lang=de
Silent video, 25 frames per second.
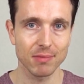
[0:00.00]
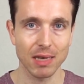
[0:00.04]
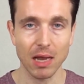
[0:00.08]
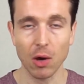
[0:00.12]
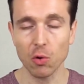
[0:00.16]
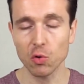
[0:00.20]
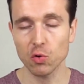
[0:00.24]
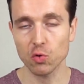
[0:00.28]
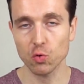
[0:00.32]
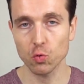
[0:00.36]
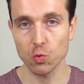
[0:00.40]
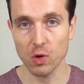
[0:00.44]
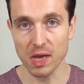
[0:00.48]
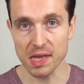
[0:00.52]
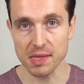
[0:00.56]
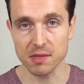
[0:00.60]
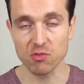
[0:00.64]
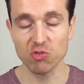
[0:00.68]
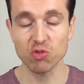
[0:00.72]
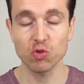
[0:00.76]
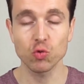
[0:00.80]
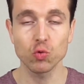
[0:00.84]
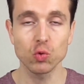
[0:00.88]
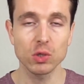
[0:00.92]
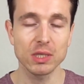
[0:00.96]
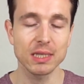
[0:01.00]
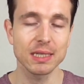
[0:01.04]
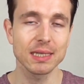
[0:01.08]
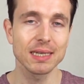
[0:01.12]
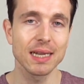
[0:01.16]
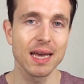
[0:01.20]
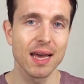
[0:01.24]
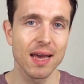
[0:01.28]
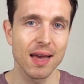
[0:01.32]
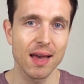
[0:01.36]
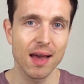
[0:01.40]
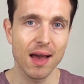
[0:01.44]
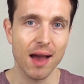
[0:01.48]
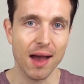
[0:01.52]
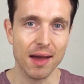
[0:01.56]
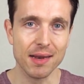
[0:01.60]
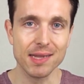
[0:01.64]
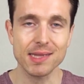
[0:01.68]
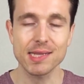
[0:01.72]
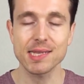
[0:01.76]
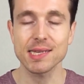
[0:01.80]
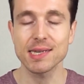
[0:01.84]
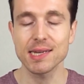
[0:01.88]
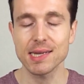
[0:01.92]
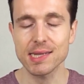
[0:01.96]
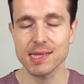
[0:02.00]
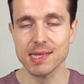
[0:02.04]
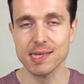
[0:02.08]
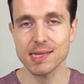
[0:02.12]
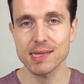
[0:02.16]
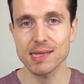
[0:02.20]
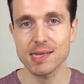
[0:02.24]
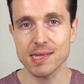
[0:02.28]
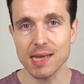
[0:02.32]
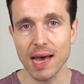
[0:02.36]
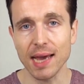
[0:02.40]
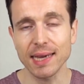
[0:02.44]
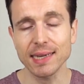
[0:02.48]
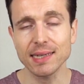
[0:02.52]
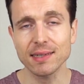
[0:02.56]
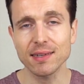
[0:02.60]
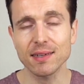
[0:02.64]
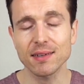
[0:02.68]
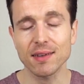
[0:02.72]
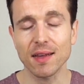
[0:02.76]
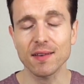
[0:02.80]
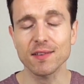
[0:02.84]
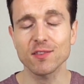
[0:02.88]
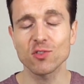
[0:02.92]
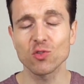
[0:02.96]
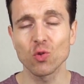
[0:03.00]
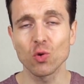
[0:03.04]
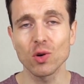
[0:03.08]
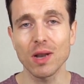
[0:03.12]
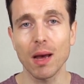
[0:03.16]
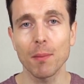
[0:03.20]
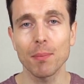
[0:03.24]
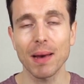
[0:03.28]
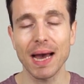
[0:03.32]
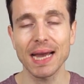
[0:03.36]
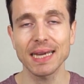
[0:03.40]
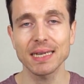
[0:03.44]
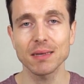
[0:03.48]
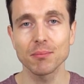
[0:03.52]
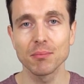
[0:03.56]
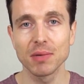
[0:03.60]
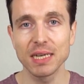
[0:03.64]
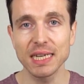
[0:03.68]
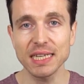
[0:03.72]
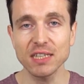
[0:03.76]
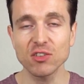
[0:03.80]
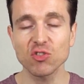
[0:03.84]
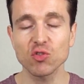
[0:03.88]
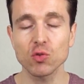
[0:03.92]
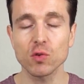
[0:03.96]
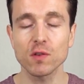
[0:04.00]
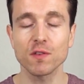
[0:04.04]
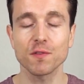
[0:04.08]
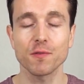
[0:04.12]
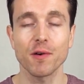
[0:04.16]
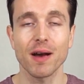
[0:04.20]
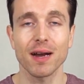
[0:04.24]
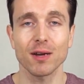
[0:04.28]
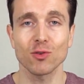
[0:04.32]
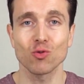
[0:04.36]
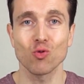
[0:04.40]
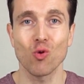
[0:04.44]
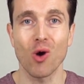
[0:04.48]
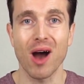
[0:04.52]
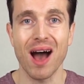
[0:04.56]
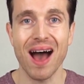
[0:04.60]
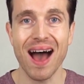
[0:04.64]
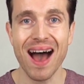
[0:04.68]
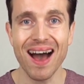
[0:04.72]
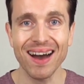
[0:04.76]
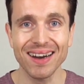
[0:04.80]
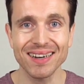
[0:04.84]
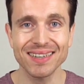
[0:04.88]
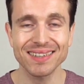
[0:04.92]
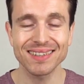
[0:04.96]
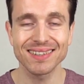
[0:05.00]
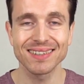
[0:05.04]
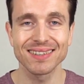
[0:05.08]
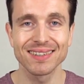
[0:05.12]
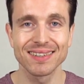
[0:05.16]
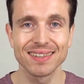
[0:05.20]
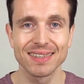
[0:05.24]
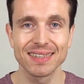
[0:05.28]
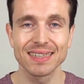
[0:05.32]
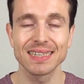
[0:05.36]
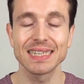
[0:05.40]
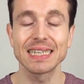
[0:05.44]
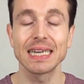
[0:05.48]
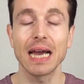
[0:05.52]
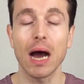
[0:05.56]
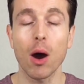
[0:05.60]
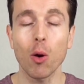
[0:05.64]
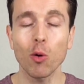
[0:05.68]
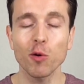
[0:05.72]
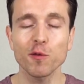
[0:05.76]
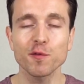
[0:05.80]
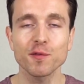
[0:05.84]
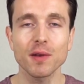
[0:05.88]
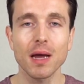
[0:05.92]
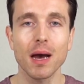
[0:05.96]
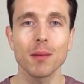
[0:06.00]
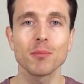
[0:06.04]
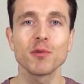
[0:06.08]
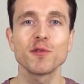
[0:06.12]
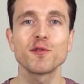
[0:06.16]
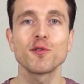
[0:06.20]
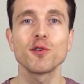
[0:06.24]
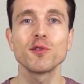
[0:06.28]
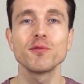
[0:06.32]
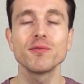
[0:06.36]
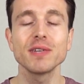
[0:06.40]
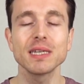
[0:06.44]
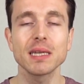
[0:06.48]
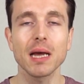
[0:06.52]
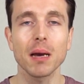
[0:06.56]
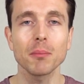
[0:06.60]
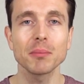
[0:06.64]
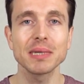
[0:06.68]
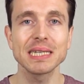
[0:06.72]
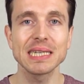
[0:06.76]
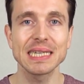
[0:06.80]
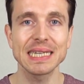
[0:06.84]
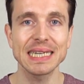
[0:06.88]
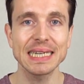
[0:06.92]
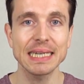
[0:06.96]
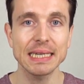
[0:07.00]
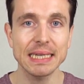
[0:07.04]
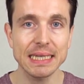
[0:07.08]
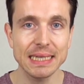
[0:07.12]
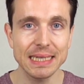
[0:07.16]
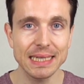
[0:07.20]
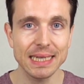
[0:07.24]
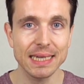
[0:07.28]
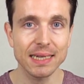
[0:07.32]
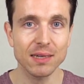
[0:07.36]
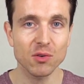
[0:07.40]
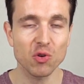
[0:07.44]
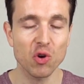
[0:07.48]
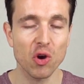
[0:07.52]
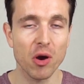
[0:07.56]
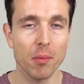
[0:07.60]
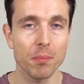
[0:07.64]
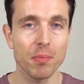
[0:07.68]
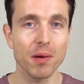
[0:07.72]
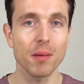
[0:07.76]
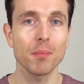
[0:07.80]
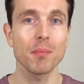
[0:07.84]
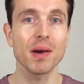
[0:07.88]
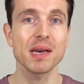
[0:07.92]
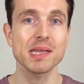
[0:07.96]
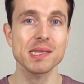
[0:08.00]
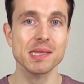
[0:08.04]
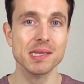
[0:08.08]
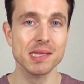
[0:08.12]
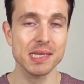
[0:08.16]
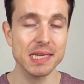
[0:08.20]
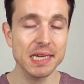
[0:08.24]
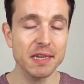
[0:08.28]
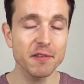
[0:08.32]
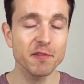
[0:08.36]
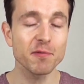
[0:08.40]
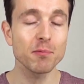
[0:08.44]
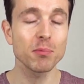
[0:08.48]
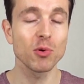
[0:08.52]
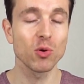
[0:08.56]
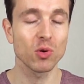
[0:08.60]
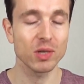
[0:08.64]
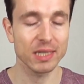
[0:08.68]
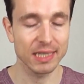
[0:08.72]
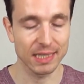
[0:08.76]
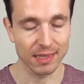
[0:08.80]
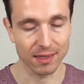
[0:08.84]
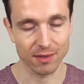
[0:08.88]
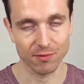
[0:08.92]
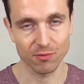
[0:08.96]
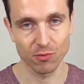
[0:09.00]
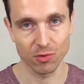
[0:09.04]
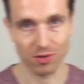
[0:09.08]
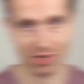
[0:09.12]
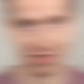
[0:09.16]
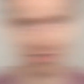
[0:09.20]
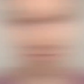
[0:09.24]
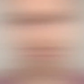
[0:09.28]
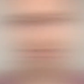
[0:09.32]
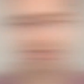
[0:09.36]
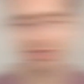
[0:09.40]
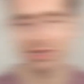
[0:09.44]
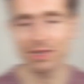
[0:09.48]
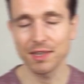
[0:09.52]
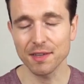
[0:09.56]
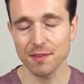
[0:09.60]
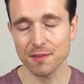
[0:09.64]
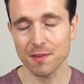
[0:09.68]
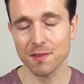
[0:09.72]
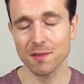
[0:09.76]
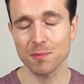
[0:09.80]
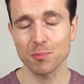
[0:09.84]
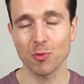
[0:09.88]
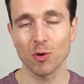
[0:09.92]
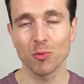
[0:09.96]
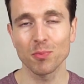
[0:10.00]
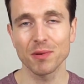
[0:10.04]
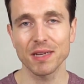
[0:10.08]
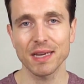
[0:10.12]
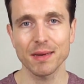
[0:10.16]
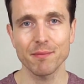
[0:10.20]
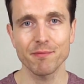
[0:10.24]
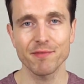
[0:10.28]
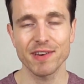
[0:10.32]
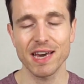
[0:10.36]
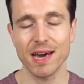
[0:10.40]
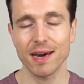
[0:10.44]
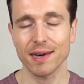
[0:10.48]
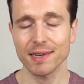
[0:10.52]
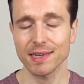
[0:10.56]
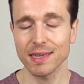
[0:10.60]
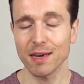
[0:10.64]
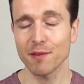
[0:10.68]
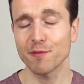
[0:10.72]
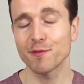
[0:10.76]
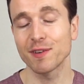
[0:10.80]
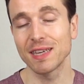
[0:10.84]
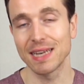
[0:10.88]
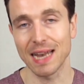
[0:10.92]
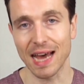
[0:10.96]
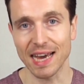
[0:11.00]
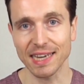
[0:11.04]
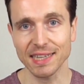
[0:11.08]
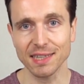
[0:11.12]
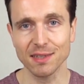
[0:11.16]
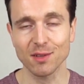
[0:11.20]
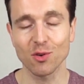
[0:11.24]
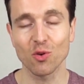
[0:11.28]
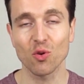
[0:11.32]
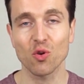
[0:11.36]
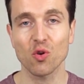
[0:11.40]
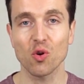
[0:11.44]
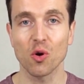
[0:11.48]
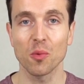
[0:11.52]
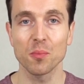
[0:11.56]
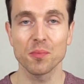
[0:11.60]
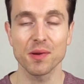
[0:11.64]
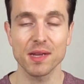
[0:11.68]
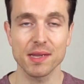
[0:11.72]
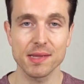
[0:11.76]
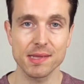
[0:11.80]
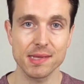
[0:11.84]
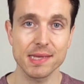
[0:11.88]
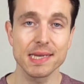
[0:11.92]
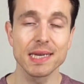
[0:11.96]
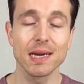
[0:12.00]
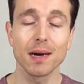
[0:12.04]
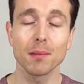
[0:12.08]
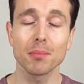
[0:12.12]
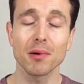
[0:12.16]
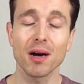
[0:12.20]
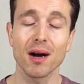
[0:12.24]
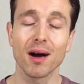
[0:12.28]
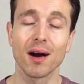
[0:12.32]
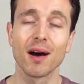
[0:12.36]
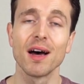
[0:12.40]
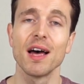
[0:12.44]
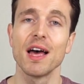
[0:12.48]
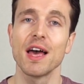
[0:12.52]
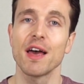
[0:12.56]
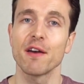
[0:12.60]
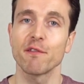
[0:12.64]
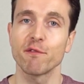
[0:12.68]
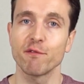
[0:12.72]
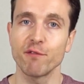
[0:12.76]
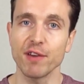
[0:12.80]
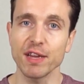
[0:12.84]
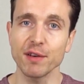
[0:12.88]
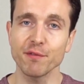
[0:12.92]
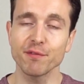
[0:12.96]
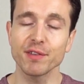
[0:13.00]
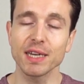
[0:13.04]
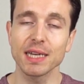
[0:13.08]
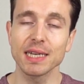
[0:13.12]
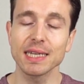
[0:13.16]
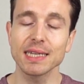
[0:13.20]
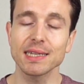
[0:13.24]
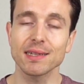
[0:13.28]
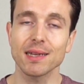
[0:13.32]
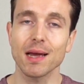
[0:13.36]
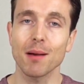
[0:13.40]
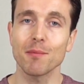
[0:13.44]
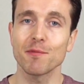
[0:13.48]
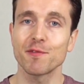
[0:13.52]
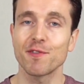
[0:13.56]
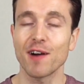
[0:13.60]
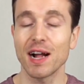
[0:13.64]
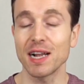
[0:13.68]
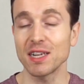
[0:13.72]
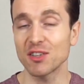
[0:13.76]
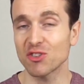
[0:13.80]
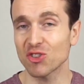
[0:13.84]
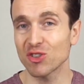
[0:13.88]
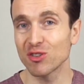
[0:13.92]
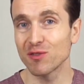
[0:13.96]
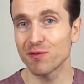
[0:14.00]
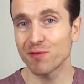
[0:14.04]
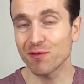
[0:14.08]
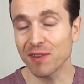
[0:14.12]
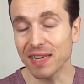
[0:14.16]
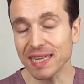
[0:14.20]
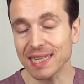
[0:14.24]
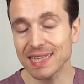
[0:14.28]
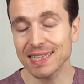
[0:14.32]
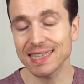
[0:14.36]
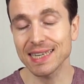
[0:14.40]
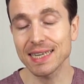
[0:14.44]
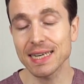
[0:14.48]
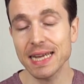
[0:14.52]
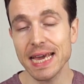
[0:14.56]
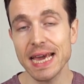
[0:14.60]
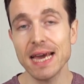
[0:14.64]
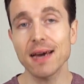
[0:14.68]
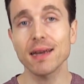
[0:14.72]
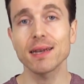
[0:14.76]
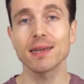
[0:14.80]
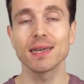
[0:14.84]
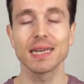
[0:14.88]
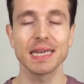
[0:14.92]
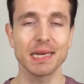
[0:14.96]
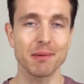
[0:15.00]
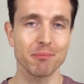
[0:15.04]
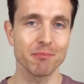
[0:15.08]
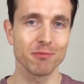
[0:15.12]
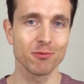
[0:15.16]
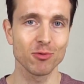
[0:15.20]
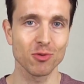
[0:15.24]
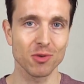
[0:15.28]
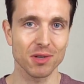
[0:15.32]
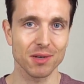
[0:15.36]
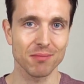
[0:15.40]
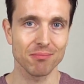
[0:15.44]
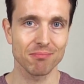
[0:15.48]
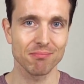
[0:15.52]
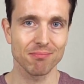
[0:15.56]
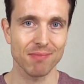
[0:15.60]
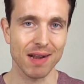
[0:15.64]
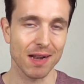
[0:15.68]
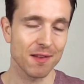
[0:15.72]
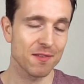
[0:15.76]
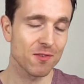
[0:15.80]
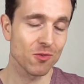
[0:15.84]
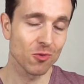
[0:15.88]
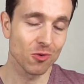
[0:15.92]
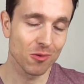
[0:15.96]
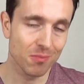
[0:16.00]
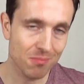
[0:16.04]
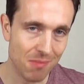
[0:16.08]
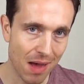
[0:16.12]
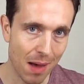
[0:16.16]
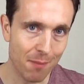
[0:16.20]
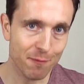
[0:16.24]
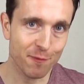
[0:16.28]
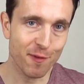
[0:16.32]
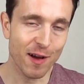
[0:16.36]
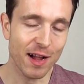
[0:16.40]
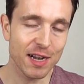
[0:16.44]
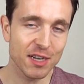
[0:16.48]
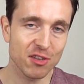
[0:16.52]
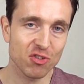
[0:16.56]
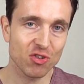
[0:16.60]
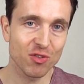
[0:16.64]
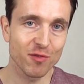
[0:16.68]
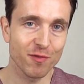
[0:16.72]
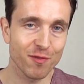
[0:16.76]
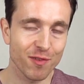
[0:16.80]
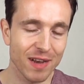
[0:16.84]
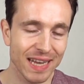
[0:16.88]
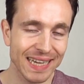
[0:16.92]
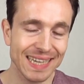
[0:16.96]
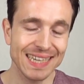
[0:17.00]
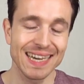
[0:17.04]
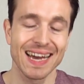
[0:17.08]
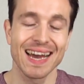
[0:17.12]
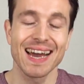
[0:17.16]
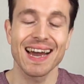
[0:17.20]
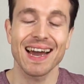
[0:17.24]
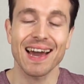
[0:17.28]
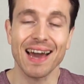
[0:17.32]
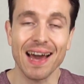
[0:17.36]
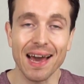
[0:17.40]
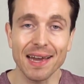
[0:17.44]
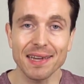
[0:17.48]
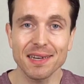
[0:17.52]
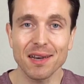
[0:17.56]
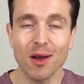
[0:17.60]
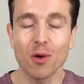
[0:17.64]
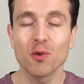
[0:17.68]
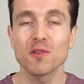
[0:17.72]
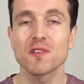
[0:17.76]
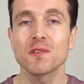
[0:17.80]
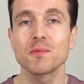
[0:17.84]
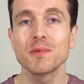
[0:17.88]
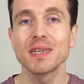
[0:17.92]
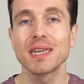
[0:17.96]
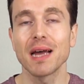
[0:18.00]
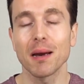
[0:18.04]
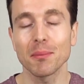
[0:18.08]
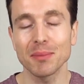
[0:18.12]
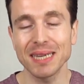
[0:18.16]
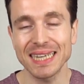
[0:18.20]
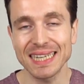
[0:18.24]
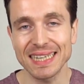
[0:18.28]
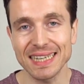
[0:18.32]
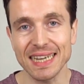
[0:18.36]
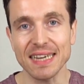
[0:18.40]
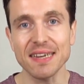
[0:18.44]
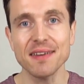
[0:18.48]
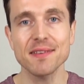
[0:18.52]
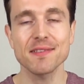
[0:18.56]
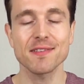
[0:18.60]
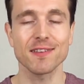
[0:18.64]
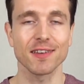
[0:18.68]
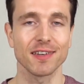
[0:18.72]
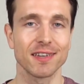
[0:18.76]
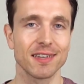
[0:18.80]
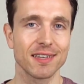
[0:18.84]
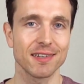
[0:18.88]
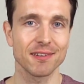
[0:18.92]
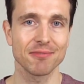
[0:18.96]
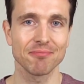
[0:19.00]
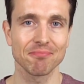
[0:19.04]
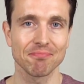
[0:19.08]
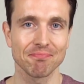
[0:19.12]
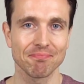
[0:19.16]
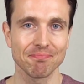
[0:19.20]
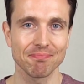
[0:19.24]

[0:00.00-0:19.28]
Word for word: Laut US-Studien hat sich jetzt gezeigt, dass schon ab einem Lichtschutzfaktor 8 die Aufnahme von Vitamin D in den Körper massiv blockiert wird. Dieses Problem wäre ja vielleicht noch kompensierbar, wenn wir nicht am falschen Fleckchen Erde leben würden. Also am falschen Fleck rein aus Vitamin D-Sicht.